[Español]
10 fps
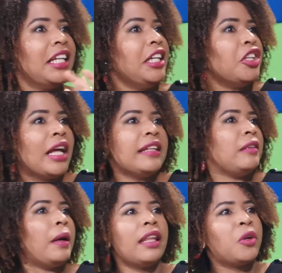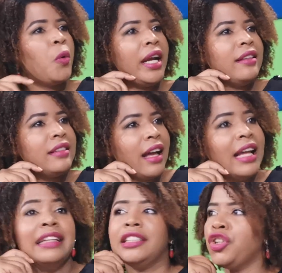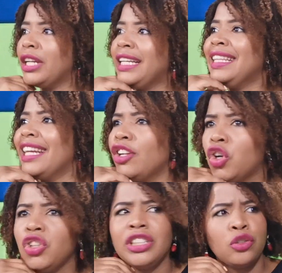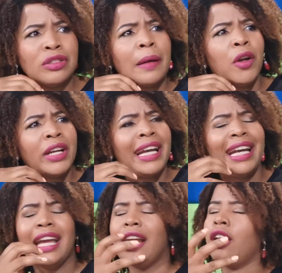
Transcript: Y nadie se va a dar cuenta. Señores, y de noche, ¿tú sabes lo que